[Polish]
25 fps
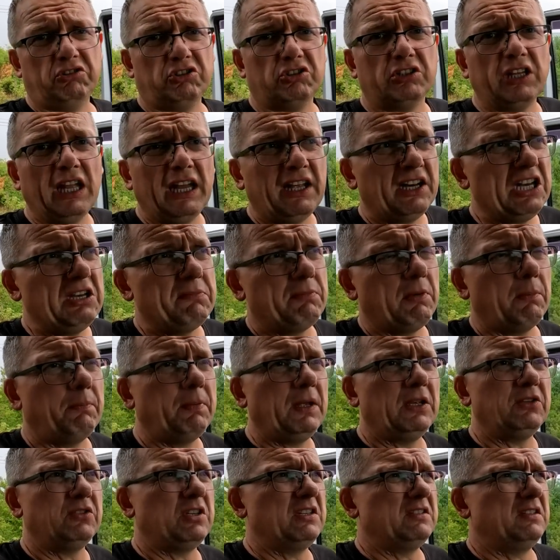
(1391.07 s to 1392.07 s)
Cztery i po
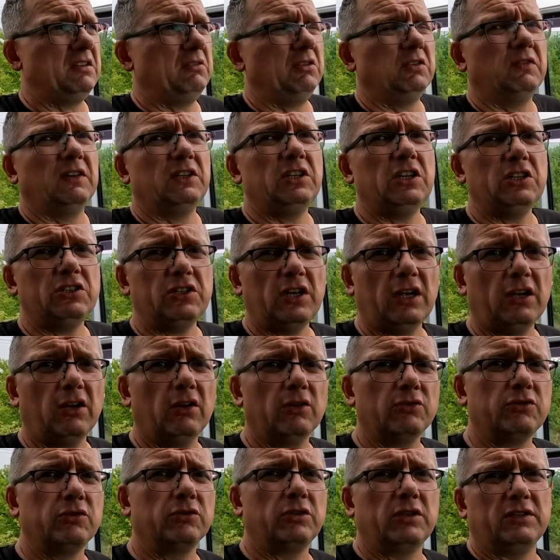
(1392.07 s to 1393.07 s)
pięć to jest tylko 20
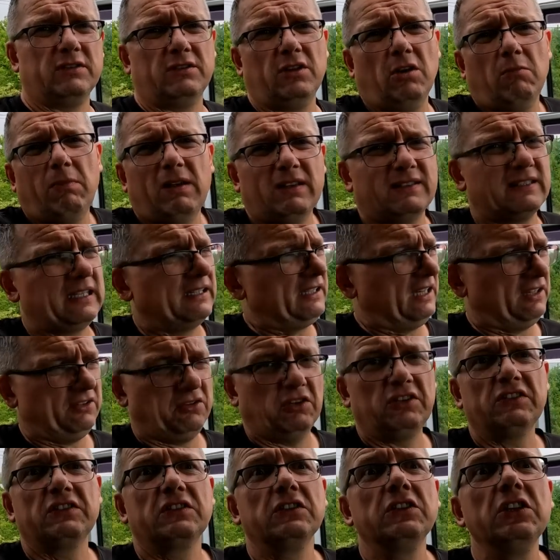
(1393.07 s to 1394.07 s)
godzin. To jest doba stania,
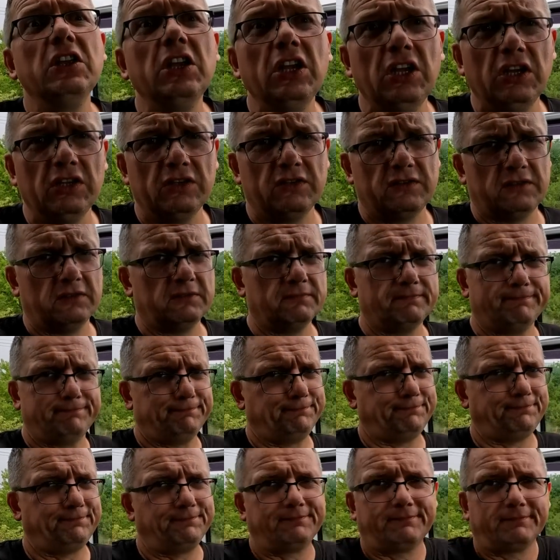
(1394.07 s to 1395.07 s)
to jest nic.
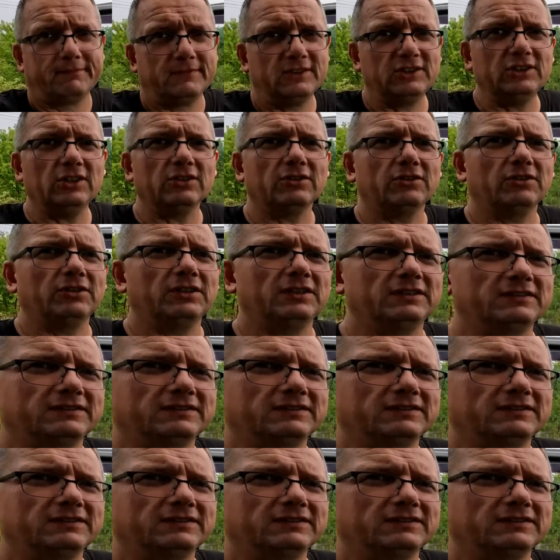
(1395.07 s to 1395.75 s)
Co to